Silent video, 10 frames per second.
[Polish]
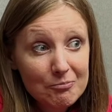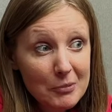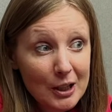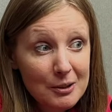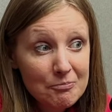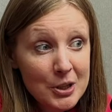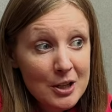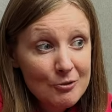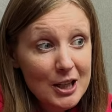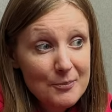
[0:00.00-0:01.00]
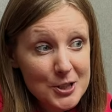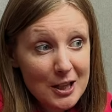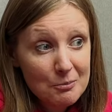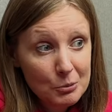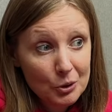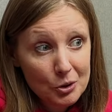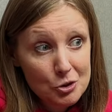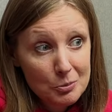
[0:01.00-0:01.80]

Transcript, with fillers: mnie takim wielkim celem było to,